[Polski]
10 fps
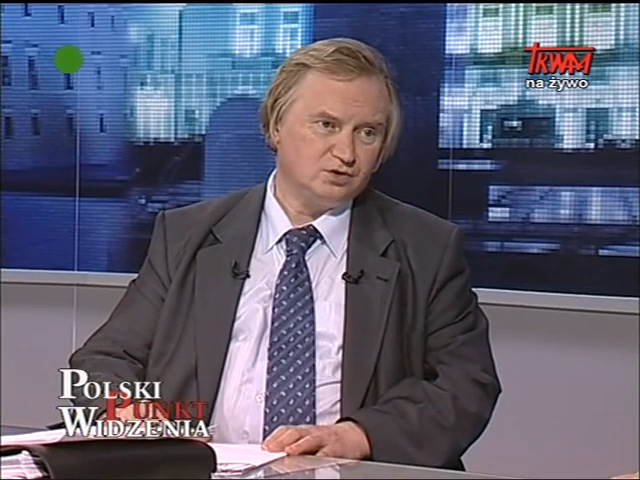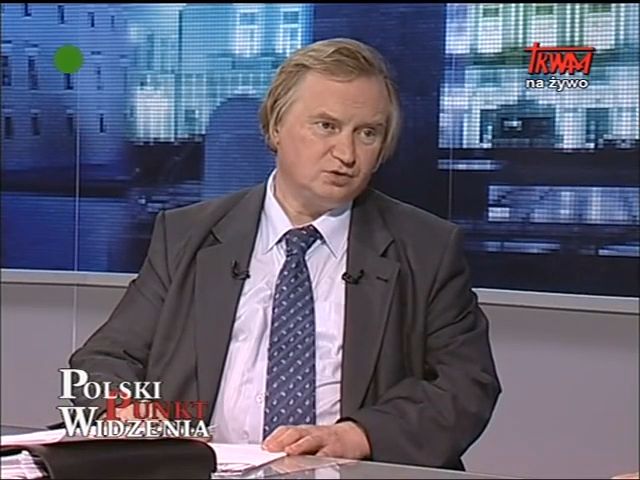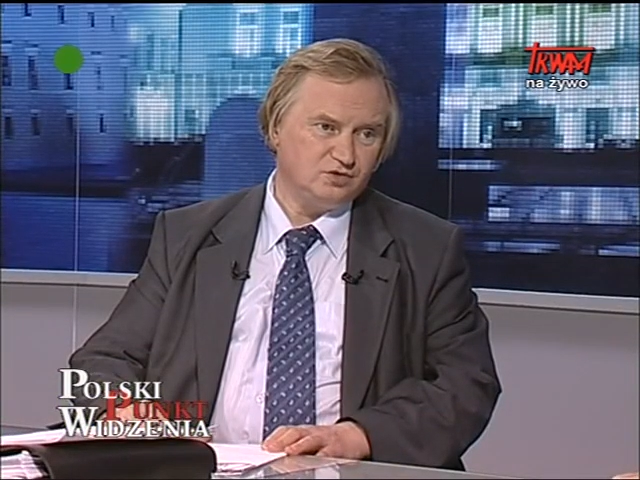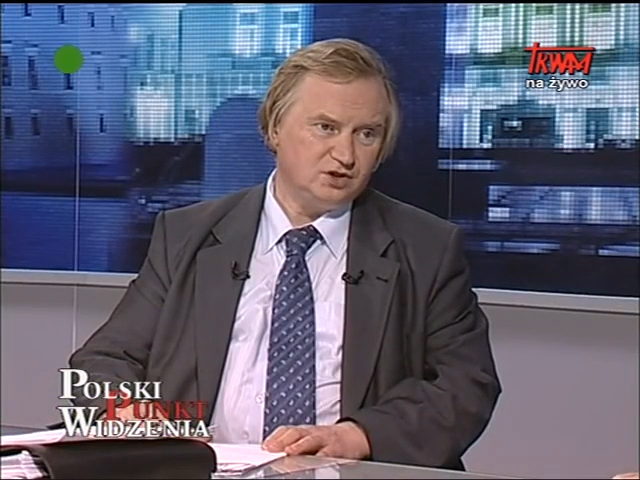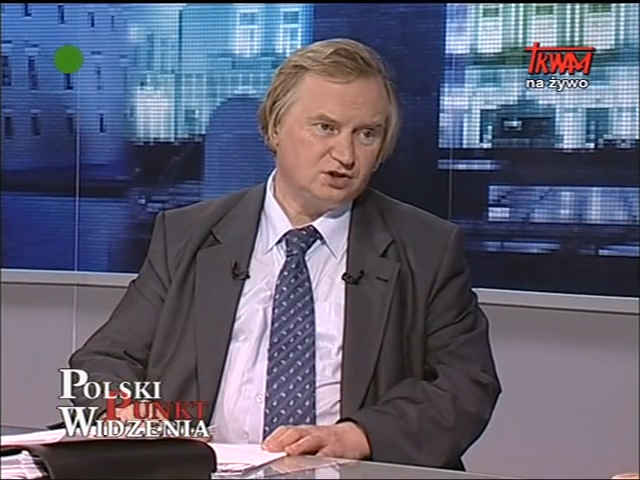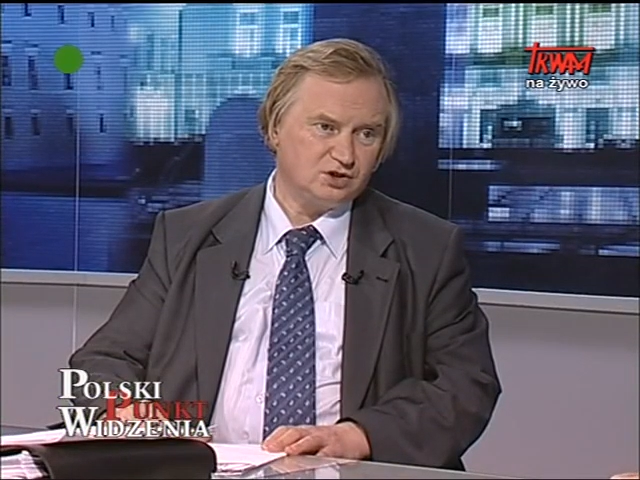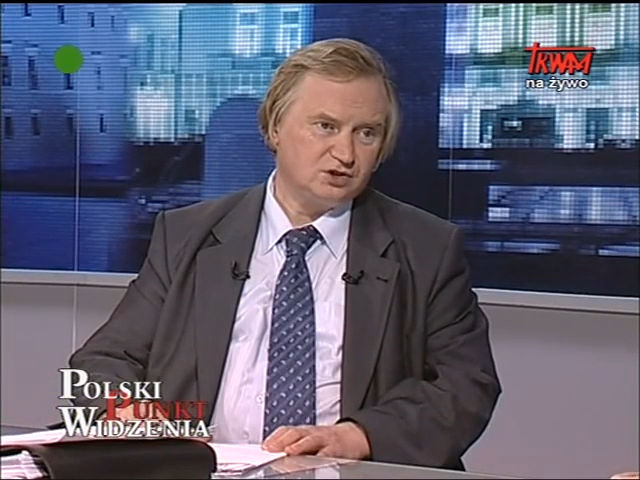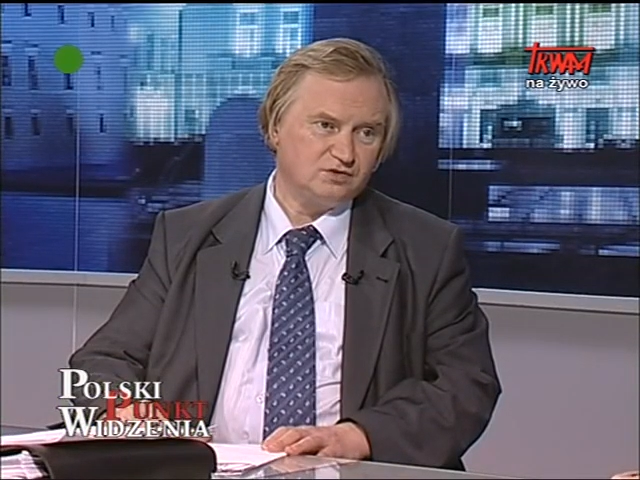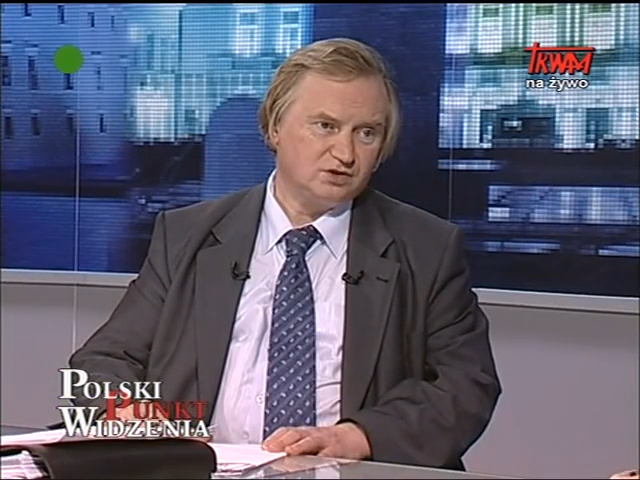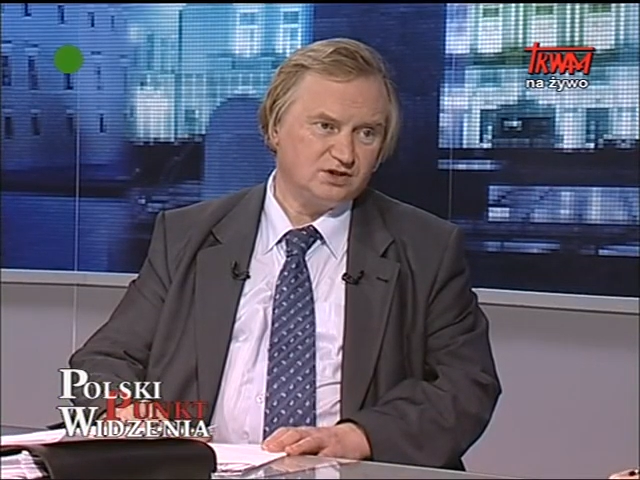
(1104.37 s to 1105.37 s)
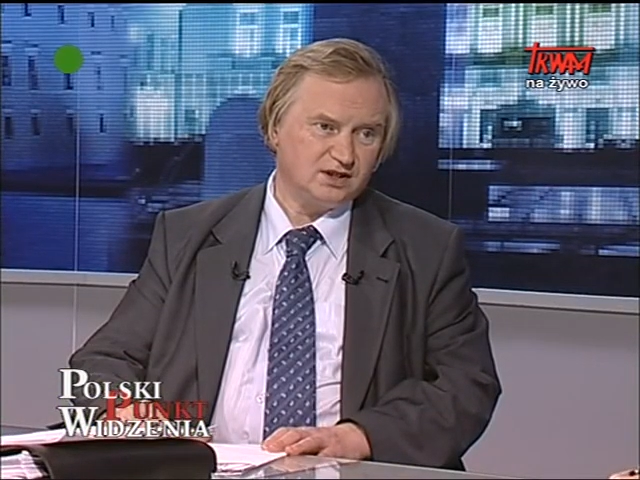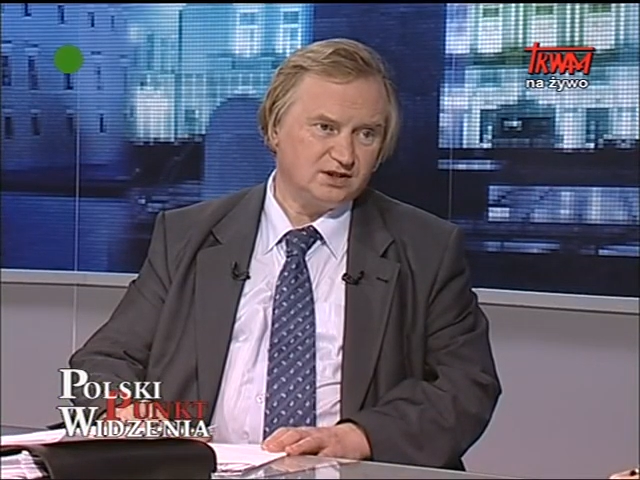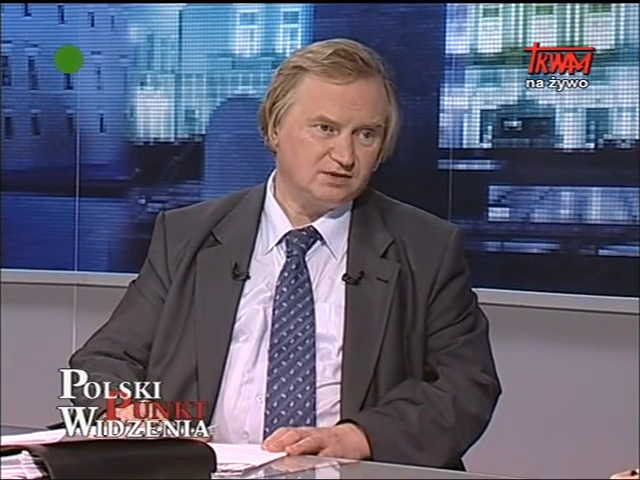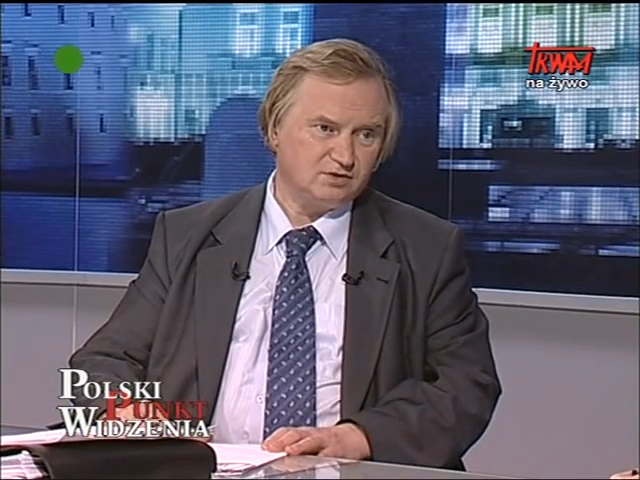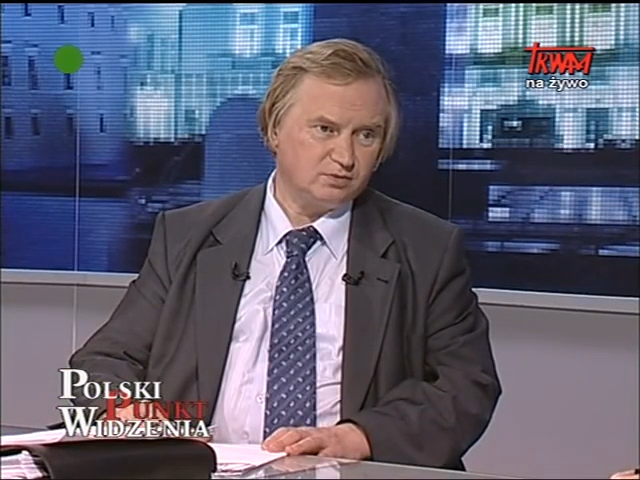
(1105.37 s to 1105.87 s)
również
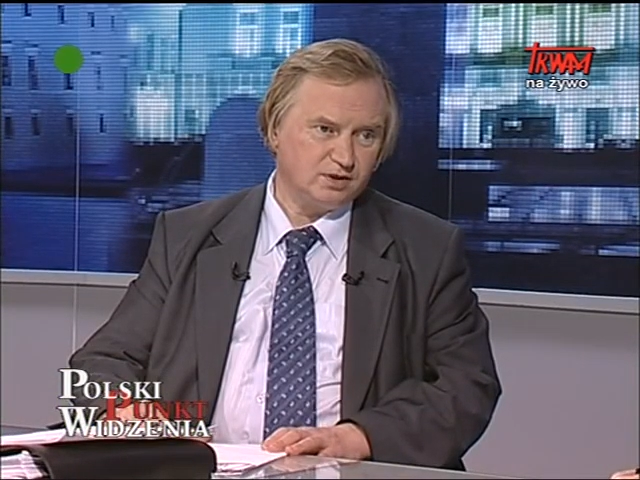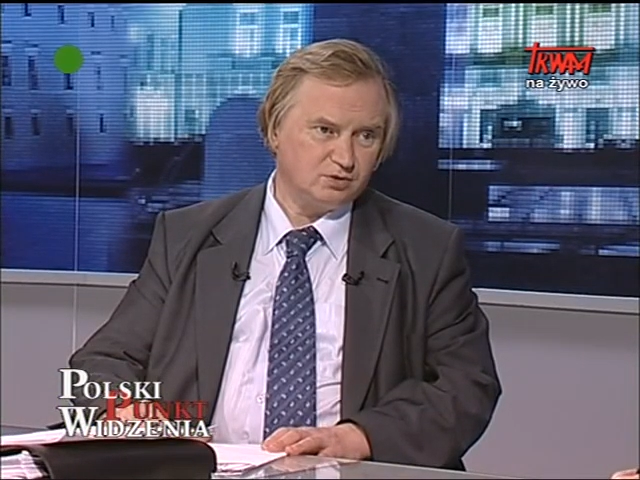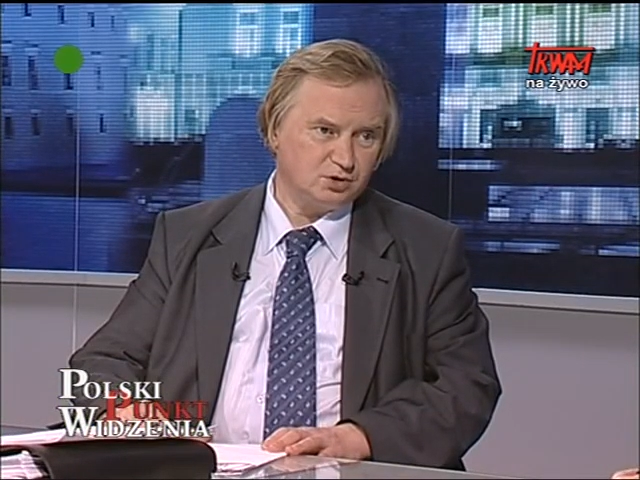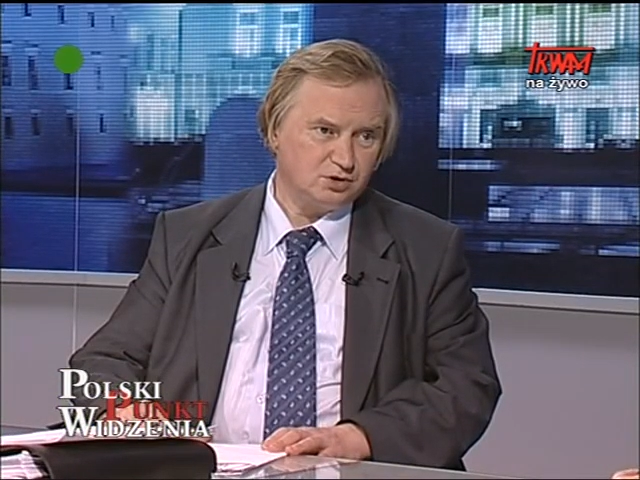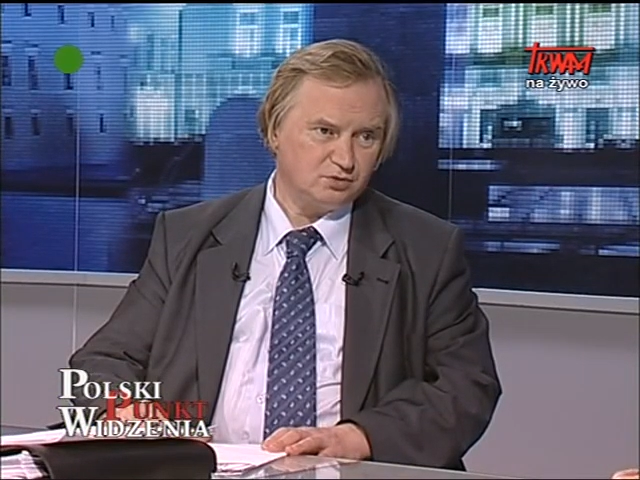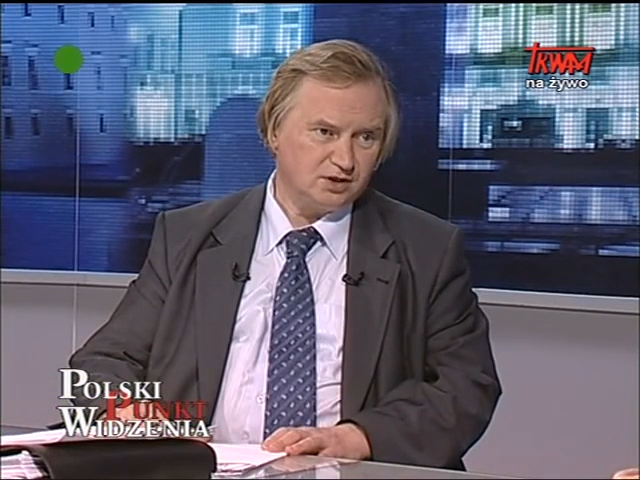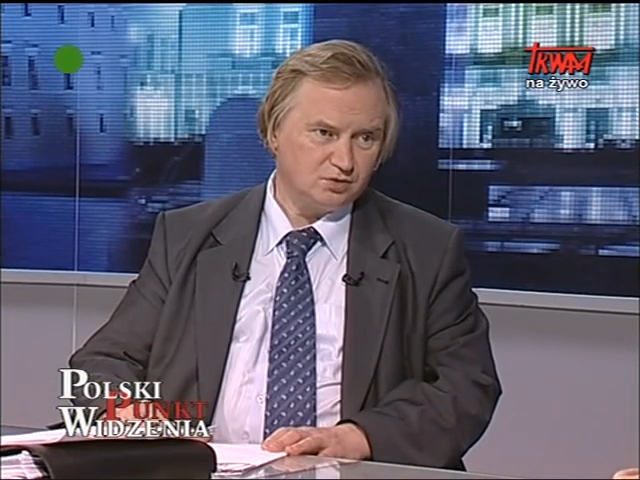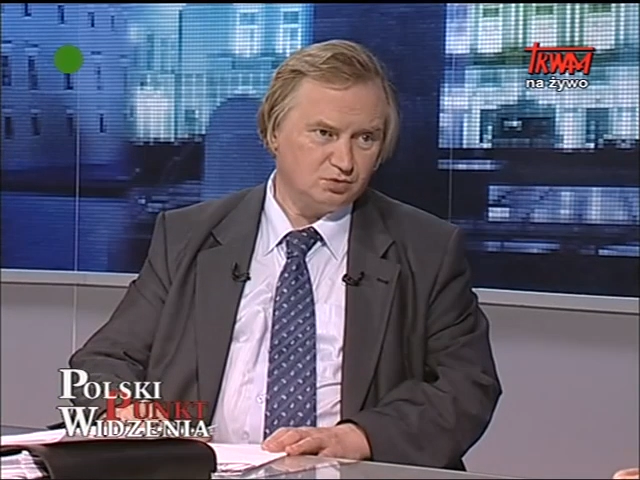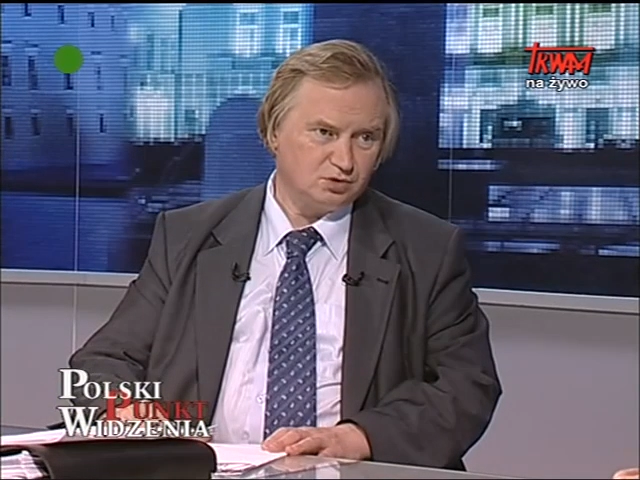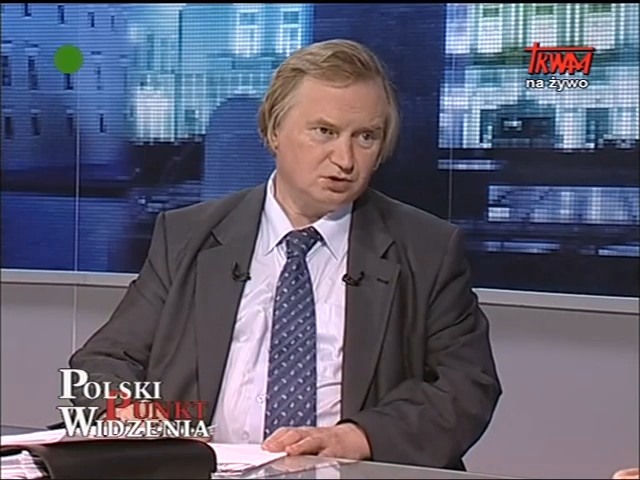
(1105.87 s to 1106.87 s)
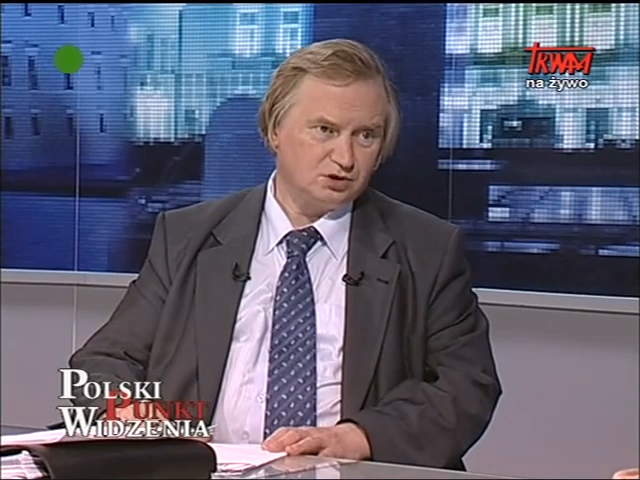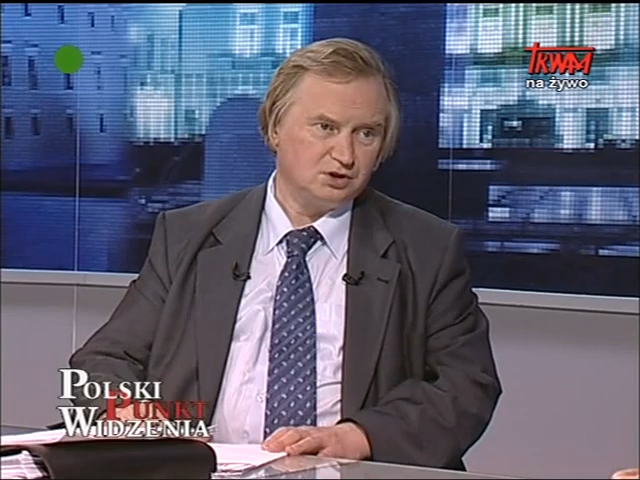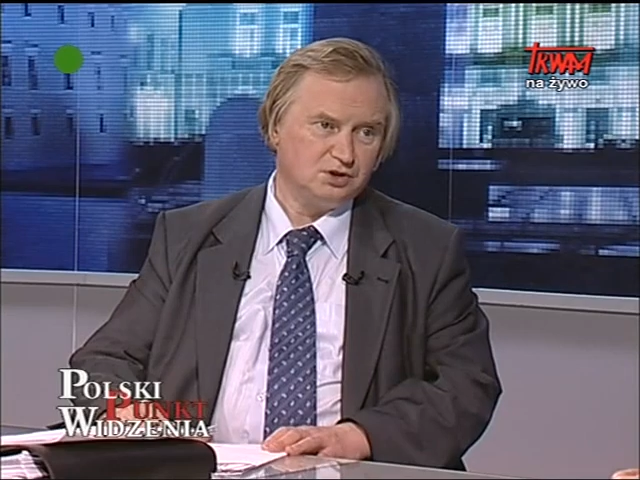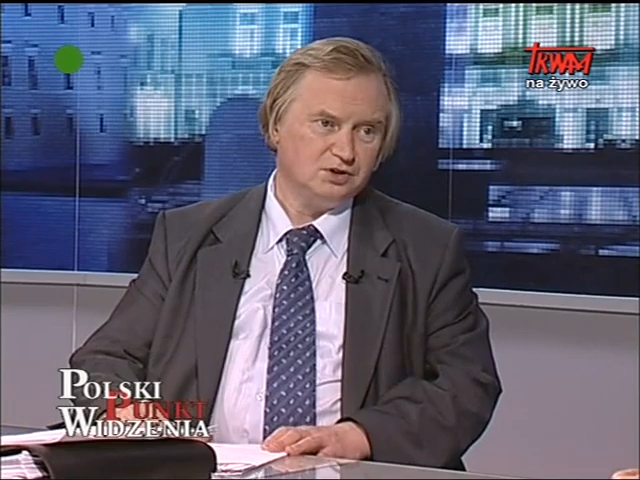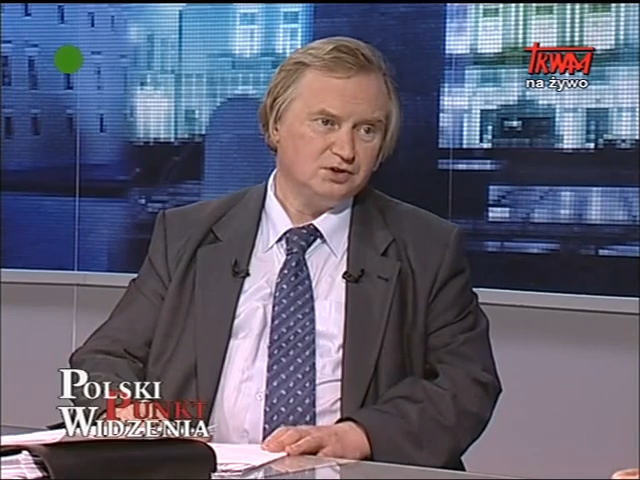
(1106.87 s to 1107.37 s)
związane z ewentualnością nadużyć.